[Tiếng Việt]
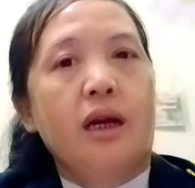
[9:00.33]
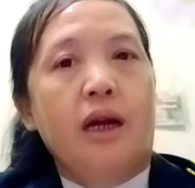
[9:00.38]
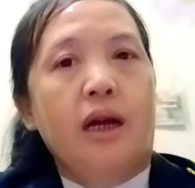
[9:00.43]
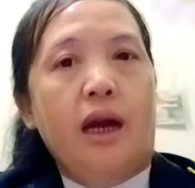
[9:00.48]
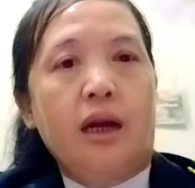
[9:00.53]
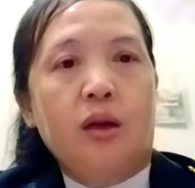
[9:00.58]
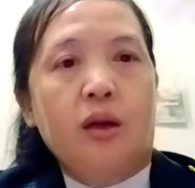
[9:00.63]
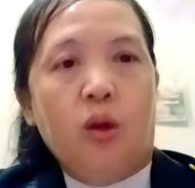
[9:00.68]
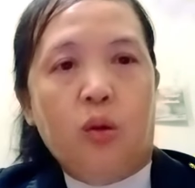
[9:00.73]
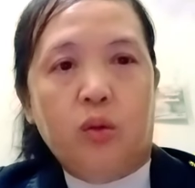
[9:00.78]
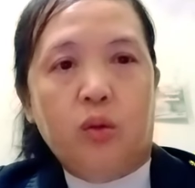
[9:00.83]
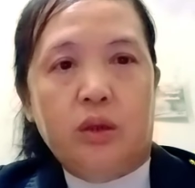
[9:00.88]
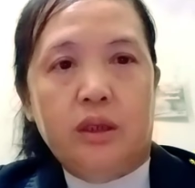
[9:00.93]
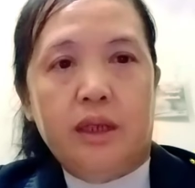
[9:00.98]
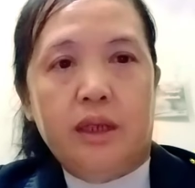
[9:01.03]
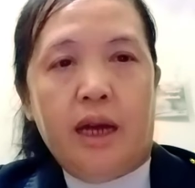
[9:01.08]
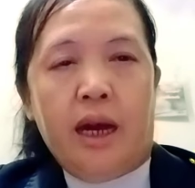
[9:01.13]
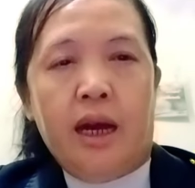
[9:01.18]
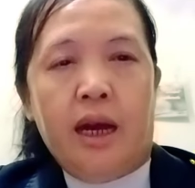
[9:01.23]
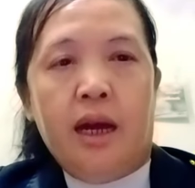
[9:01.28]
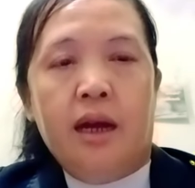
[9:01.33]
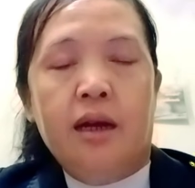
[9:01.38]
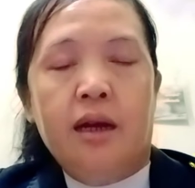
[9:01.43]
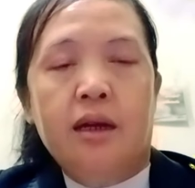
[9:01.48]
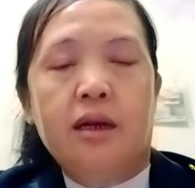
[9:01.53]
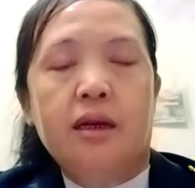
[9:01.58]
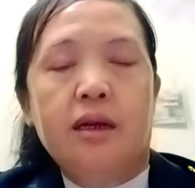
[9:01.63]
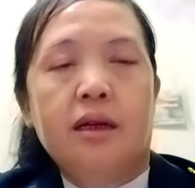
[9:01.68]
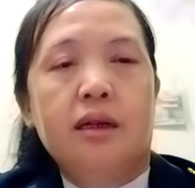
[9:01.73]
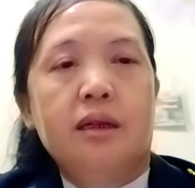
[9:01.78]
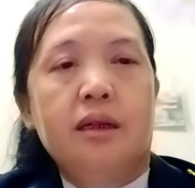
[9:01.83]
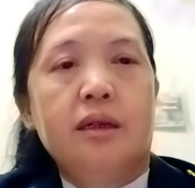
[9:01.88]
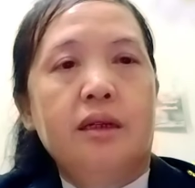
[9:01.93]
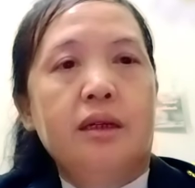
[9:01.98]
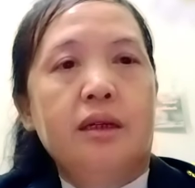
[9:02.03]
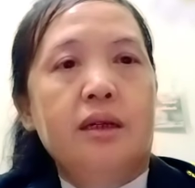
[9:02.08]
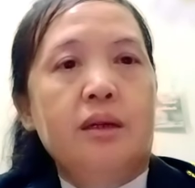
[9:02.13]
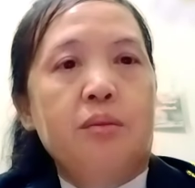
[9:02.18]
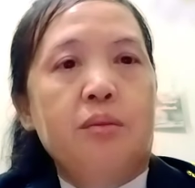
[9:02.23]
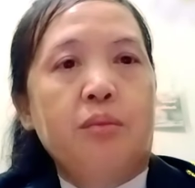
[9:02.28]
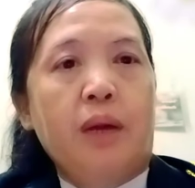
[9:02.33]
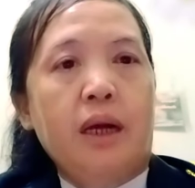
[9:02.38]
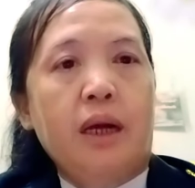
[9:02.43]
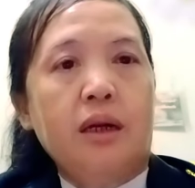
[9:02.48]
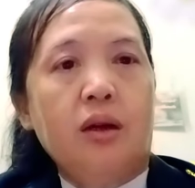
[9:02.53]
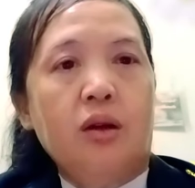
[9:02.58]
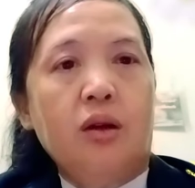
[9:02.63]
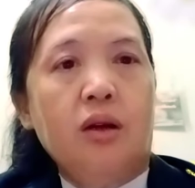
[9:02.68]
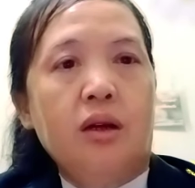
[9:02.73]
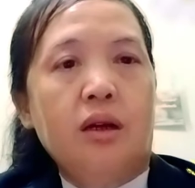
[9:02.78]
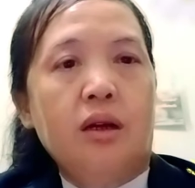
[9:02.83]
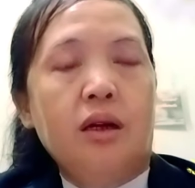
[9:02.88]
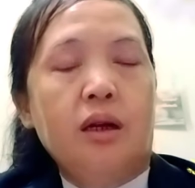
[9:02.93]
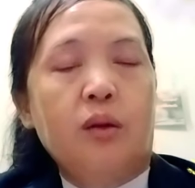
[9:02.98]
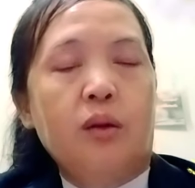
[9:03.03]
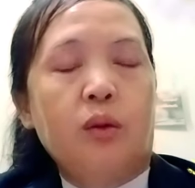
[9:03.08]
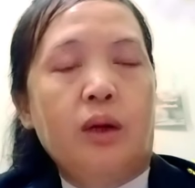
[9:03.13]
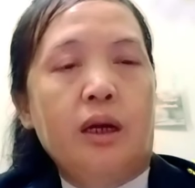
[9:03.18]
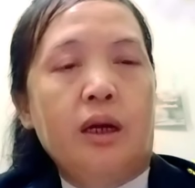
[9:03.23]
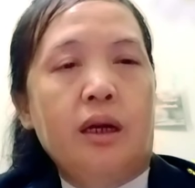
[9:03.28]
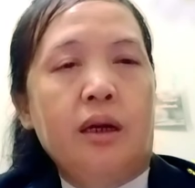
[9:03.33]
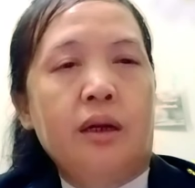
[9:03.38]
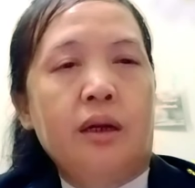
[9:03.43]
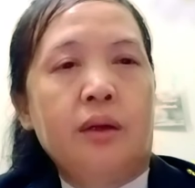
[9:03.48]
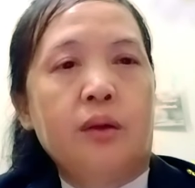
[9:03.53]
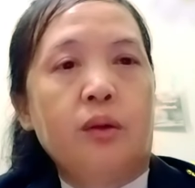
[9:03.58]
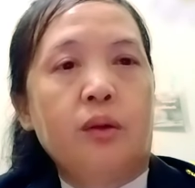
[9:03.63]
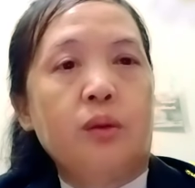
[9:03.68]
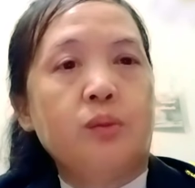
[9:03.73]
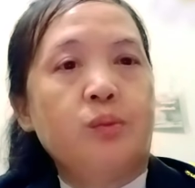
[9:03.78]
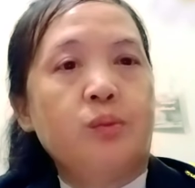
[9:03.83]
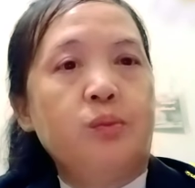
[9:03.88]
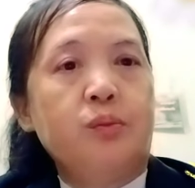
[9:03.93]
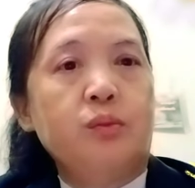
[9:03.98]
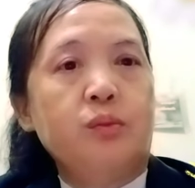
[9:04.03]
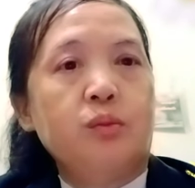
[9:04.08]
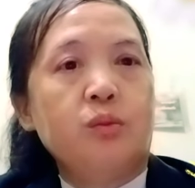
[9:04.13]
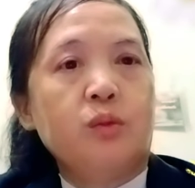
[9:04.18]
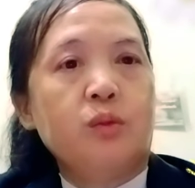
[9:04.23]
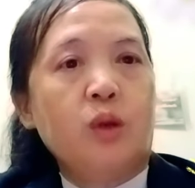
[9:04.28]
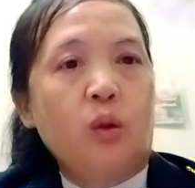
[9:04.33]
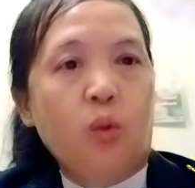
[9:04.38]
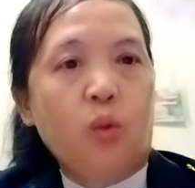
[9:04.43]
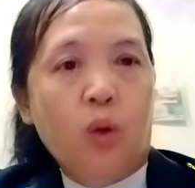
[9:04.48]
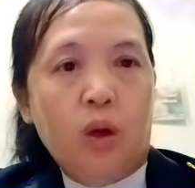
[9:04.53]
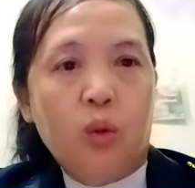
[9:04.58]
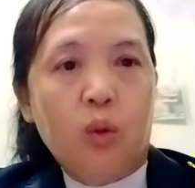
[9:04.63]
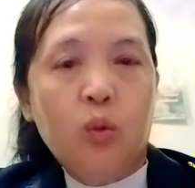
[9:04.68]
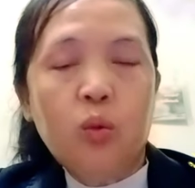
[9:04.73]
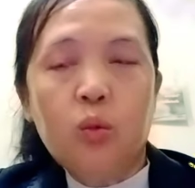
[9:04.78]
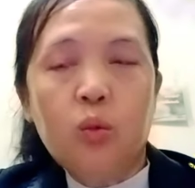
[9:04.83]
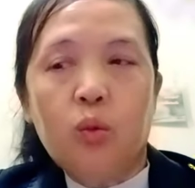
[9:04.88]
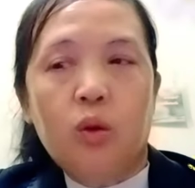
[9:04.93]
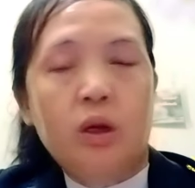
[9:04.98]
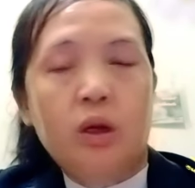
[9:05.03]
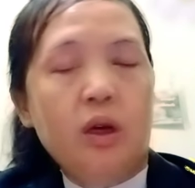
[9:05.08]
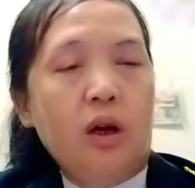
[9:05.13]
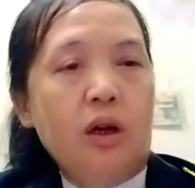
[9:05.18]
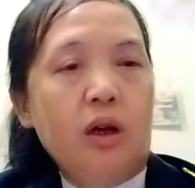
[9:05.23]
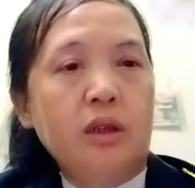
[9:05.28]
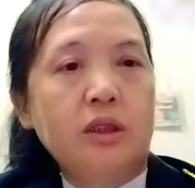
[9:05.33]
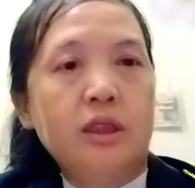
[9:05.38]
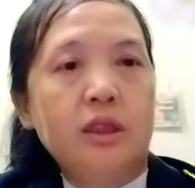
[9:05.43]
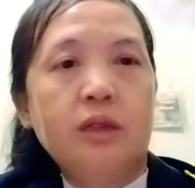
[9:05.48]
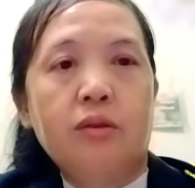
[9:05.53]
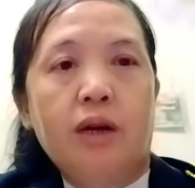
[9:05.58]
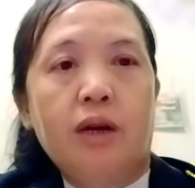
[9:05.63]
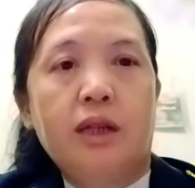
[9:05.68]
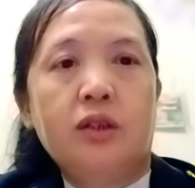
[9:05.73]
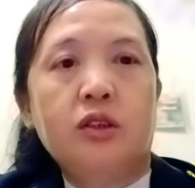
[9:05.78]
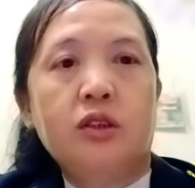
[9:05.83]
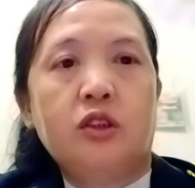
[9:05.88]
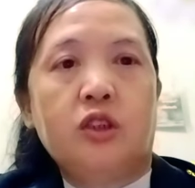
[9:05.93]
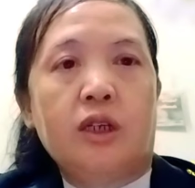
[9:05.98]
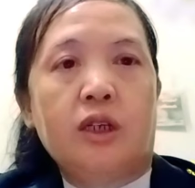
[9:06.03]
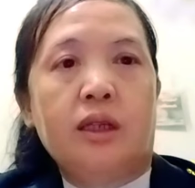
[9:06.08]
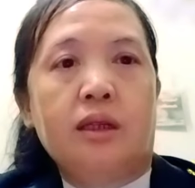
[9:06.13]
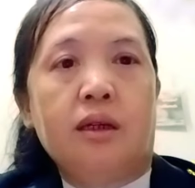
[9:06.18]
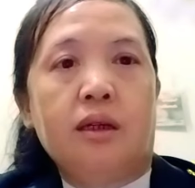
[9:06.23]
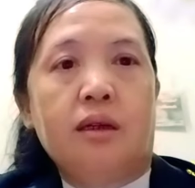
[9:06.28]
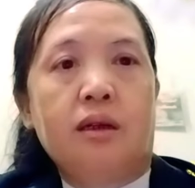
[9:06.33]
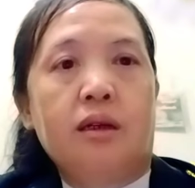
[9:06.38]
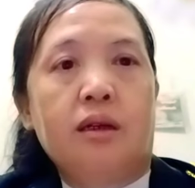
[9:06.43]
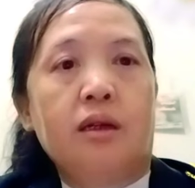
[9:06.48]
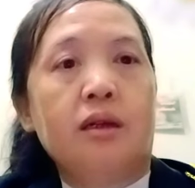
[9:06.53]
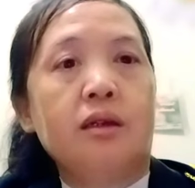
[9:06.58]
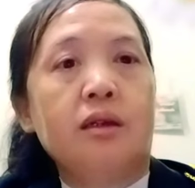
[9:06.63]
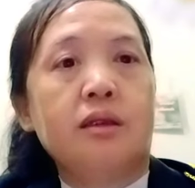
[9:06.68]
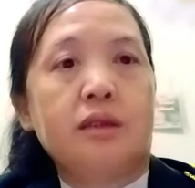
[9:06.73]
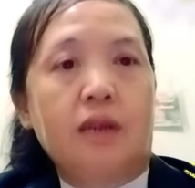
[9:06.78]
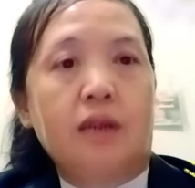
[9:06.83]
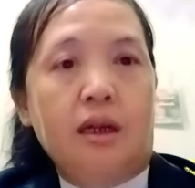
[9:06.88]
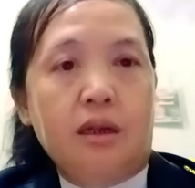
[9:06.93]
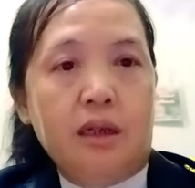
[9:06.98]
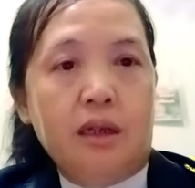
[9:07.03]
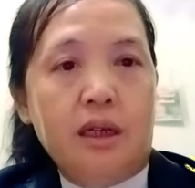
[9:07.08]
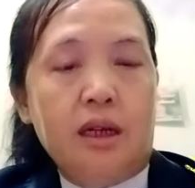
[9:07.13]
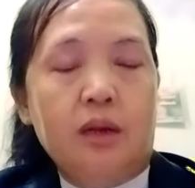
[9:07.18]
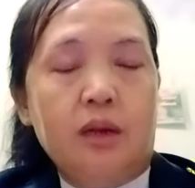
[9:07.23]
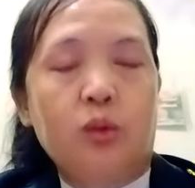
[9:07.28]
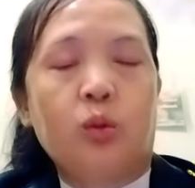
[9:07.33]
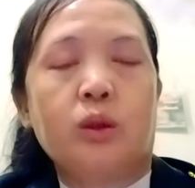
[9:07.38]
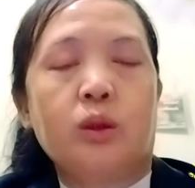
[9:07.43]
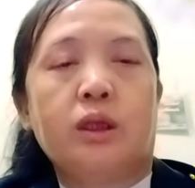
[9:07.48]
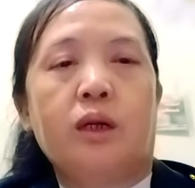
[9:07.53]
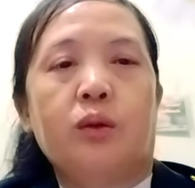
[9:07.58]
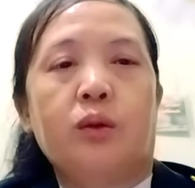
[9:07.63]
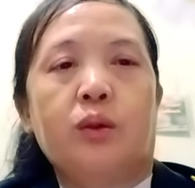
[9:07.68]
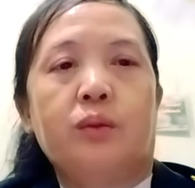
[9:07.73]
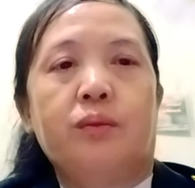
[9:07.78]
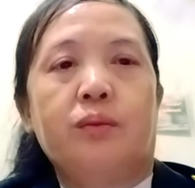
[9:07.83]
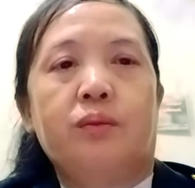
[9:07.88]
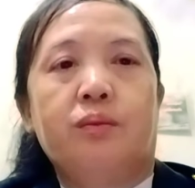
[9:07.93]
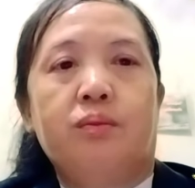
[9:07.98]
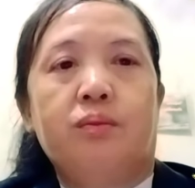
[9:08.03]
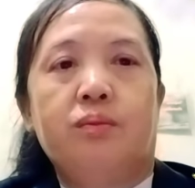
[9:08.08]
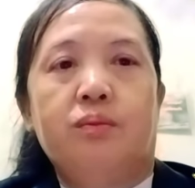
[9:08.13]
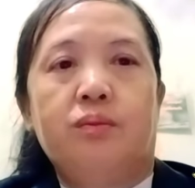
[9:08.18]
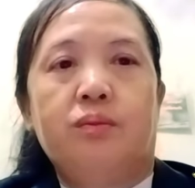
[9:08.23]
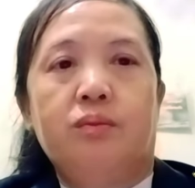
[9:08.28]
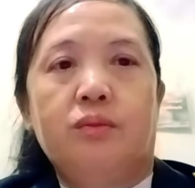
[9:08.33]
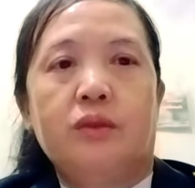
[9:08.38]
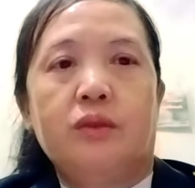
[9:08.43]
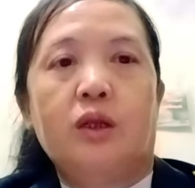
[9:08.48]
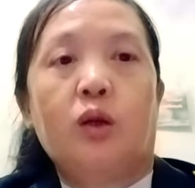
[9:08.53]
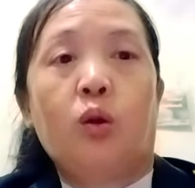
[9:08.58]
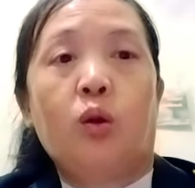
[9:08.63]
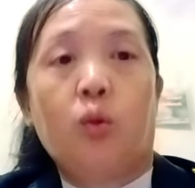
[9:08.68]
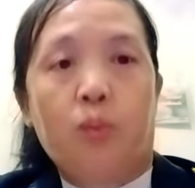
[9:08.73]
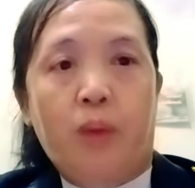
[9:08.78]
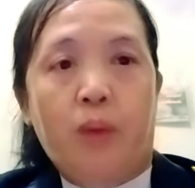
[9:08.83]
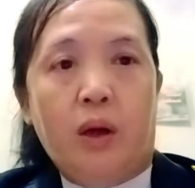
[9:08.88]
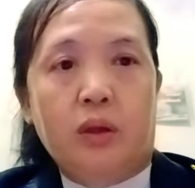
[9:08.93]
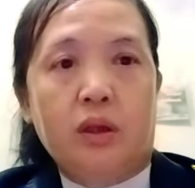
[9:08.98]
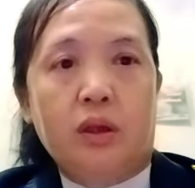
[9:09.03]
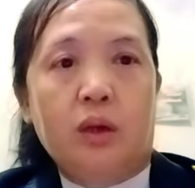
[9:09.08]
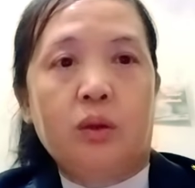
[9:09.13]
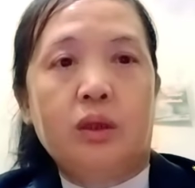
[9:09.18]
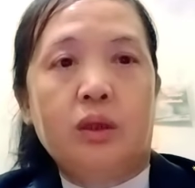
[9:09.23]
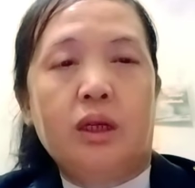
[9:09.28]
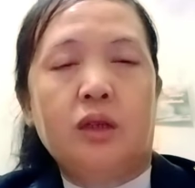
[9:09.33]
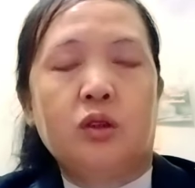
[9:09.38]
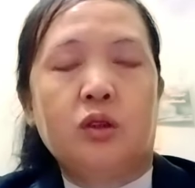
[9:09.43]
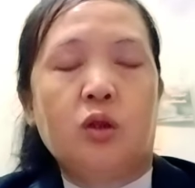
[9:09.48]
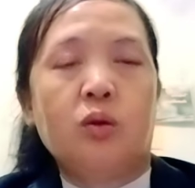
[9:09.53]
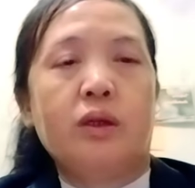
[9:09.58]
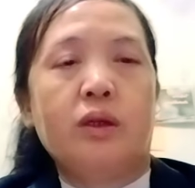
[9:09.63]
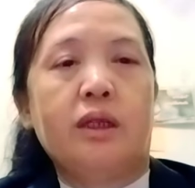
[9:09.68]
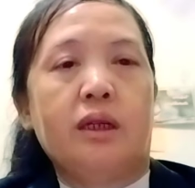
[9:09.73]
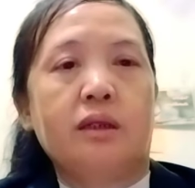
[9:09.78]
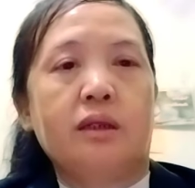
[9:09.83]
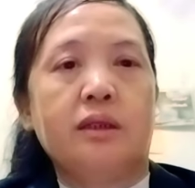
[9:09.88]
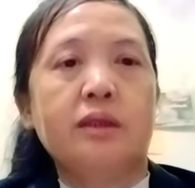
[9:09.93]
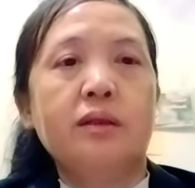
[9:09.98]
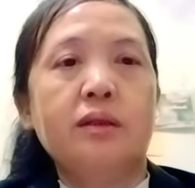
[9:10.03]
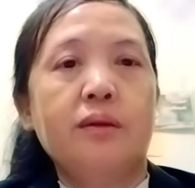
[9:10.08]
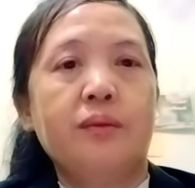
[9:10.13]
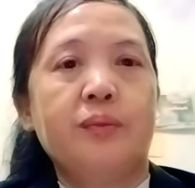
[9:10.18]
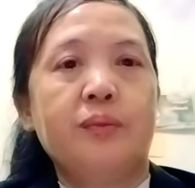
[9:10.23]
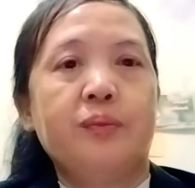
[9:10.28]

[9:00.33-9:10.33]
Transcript: gà khổng nhà ba co và ua u ua nó chỉ văn chỉ chuyện tới trở đi là ua tàu cụ bỏ tàu thì rong lên tới xứ